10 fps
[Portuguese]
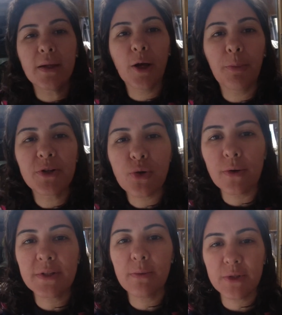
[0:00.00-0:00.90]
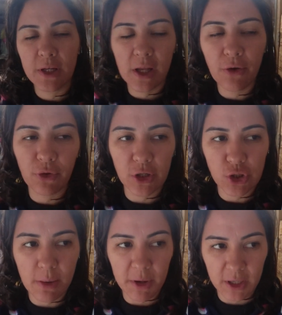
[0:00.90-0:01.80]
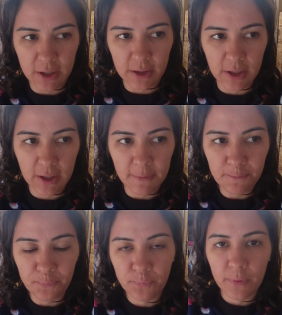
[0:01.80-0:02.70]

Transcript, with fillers: Então, pessoal, estamos aqui na frente da mecânica.